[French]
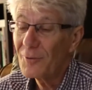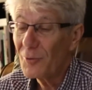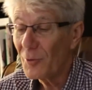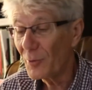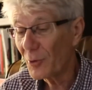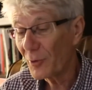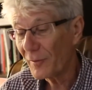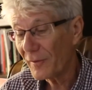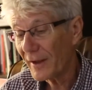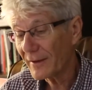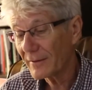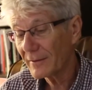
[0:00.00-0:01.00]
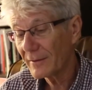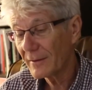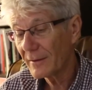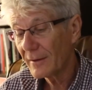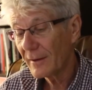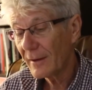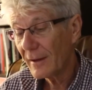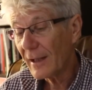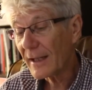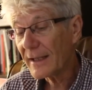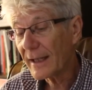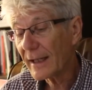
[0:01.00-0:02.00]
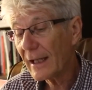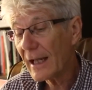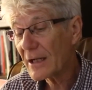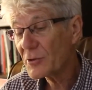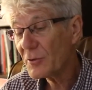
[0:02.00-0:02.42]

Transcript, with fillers: le mot revient. La guerre est là